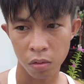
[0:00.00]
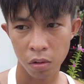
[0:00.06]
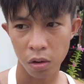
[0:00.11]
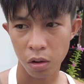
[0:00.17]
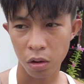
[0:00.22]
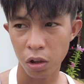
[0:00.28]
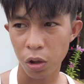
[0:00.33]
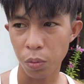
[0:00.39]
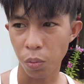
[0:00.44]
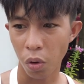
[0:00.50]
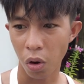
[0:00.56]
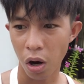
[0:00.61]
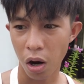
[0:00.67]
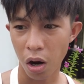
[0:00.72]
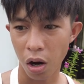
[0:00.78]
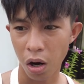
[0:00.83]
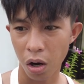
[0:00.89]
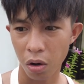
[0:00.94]
Hindi po,
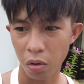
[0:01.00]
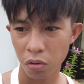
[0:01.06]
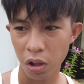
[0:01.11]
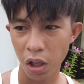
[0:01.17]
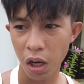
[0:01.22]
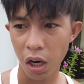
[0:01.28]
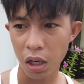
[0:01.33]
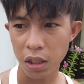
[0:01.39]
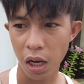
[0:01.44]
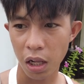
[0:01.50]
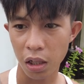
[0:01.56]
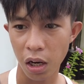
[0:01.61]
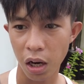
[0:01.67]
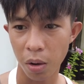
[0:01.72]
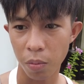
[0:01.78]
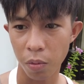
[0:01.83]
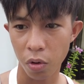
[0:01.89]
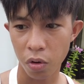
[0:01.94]
uh, unting kalsada
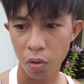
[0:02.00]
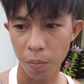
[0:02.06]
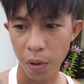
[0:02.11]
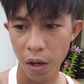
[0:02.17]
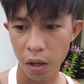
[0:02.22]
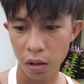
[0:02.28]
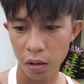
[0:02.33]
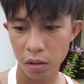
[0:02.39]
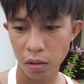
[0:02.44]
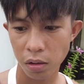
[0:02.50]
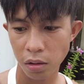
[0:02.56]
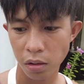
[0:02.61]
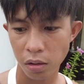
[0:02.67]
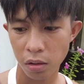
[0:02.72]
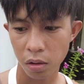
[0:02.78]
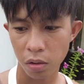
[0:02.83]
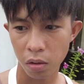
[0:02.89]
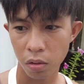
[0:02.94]
lang po. Yung parang
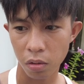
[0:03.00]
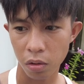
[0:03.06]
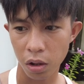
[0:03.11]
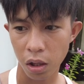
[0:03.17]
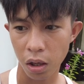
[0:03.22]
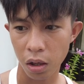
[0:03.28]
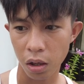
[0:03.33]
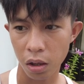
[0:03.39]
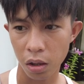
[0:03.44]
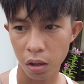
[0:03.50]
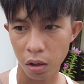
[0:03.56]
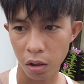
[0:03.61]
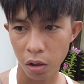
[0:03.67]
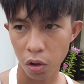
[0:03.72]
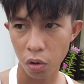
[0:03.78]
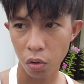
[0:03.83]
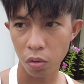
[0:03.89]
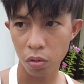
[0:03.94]
unting,
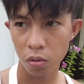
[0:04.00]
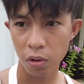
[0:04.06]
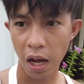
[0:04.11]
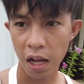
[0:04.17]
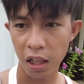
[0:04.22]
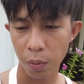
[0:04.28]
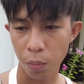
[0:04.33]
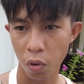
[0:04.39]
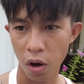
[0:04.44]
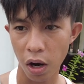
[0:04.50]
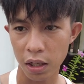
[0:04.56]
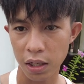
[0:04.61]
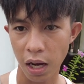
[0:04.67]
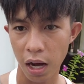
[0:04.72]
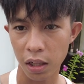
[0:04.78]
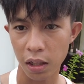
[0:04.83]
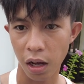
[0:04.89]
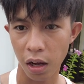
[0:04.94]
yung dati pong
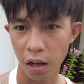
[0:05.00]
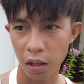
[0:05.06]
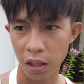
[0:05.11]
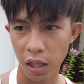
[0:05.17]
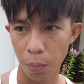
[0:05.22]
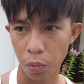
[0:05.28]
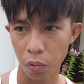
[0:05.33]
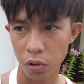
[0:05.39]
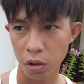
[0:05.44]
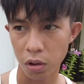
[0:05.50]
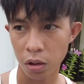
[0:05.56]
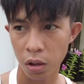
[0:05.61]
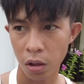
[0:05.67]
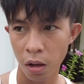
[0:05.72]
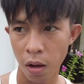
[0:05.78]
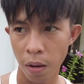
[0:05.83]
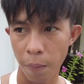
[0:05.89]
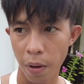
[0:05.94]
kalsada, tapos
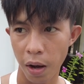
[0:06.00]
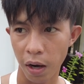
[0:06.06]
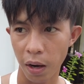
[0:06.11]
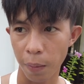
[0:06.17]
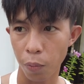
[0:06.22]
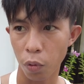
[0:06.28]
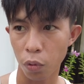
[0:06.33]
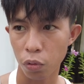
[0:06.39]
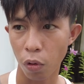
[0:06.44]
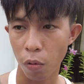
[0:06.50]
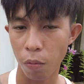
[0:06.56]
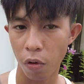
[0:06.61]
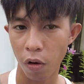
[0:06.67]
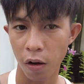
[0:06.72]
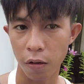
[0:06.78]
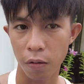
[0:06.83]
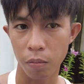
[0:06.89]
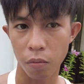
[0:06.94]
parang naputol
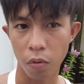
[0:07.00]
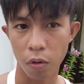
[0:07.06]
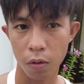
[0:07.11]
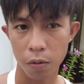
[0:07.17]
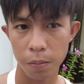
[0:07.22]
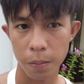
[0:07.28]
po, ganun po.